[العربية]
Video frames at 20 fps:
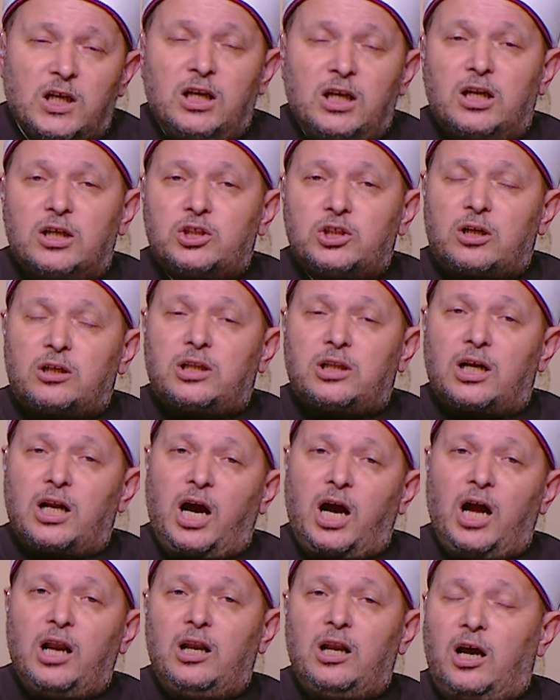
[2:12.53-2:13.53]
الا شرطا
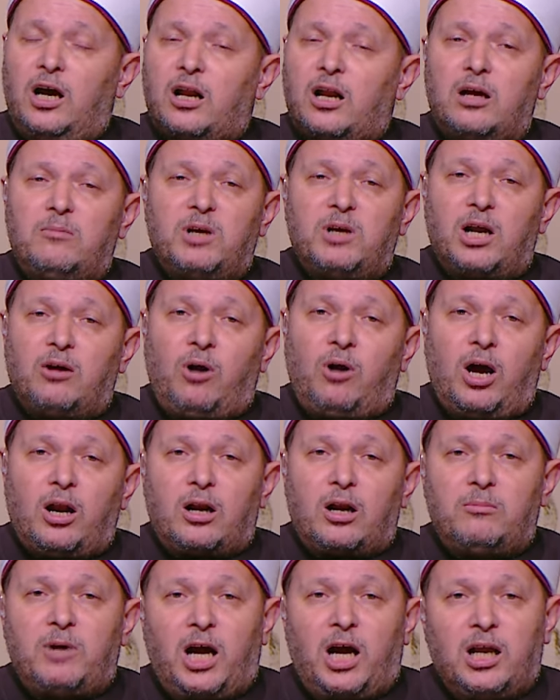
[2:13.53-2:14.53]
احل حراما او
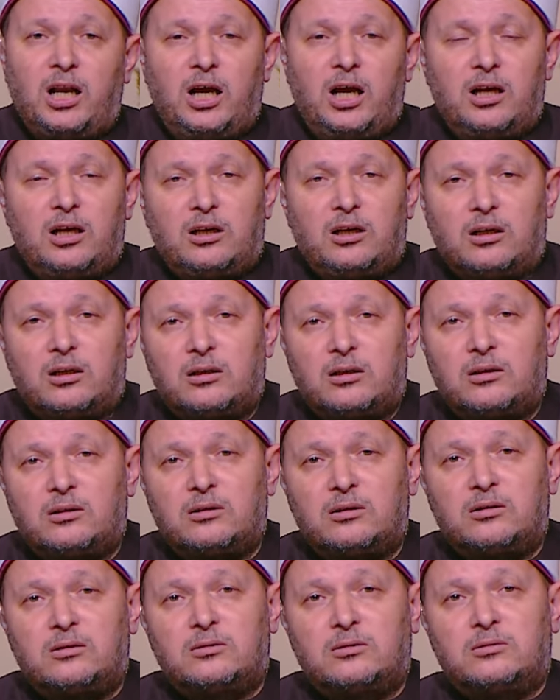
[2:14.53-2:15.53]
حرم حلالا
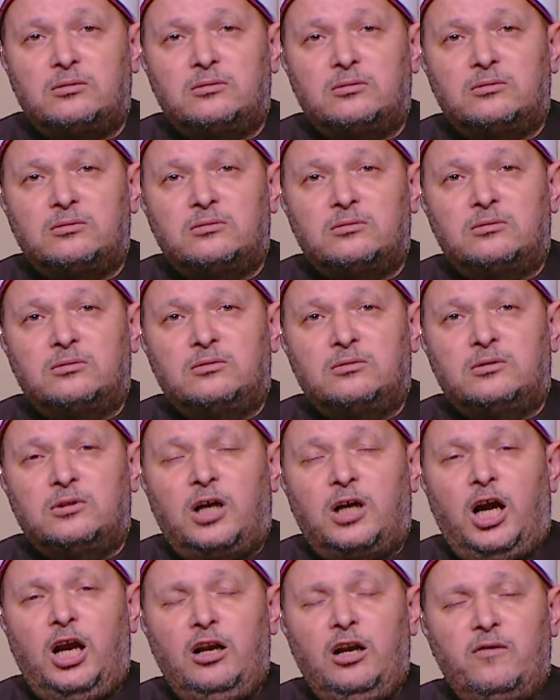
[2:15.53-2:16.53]

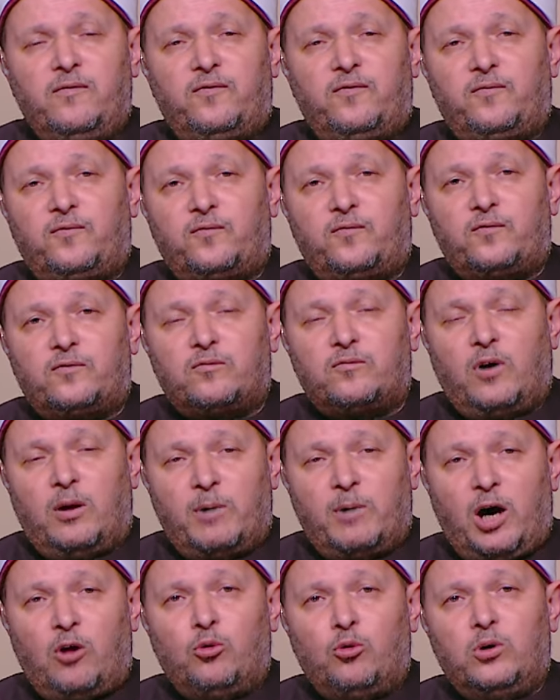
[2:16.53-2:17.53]
حلف
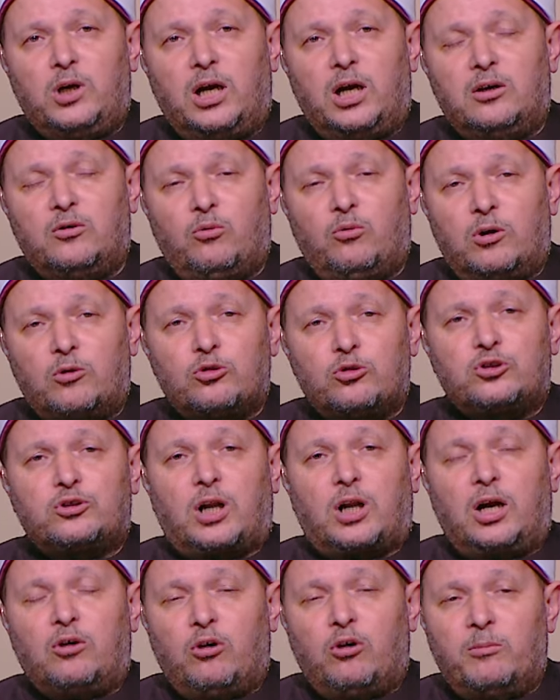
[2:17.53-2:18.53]
ومعونه
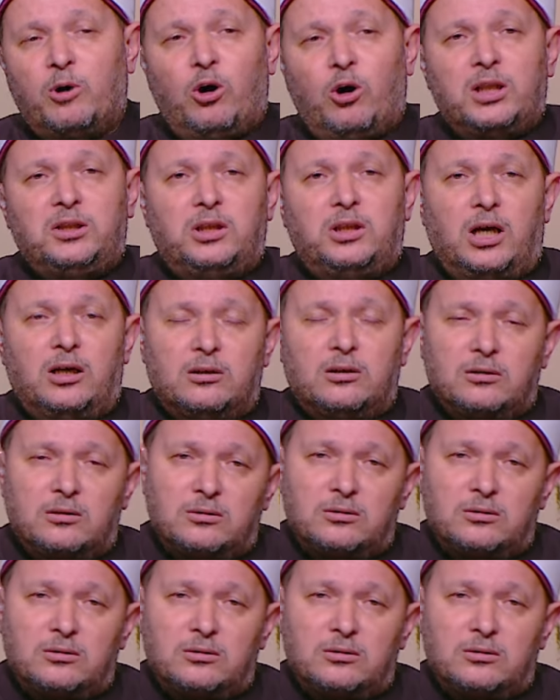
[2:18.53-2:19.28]
ونصره وموده